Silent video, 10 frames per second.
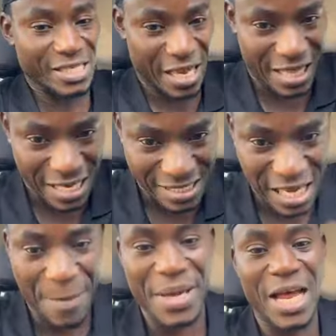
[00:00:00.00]
C'est dans
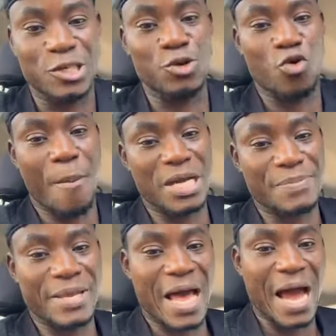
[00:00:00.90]
ça maintenant tu
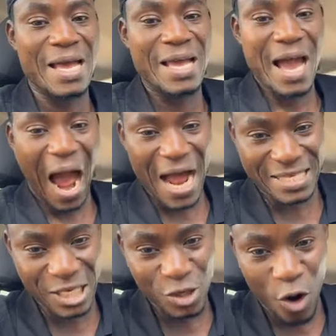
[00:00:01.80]
commences maintenant
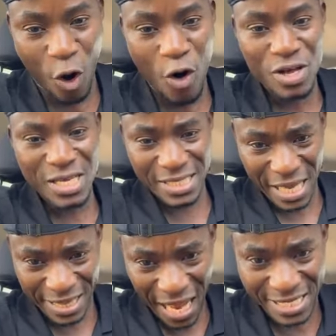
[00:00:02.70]
à dire non.
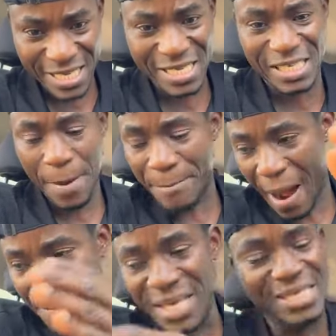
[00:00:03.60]
C'est-à-dire, c'est
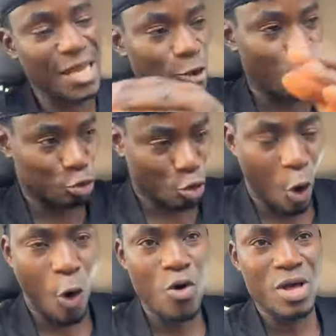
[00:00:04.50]
mamie, c'est
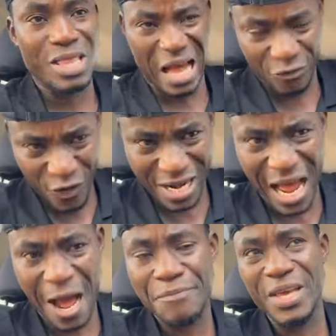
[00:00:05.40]
l'auto. L'enfant
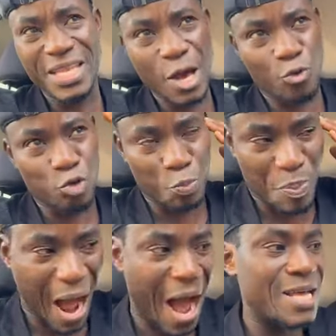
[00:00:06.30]
là, il
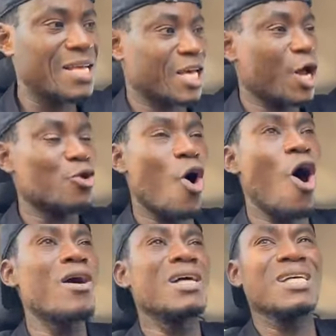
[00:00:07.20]
n'écoute pas. Que
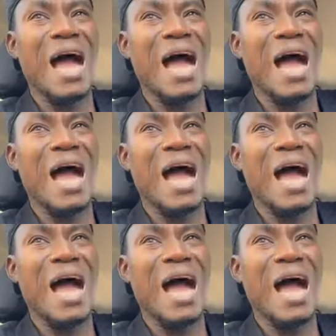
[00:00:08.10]
non.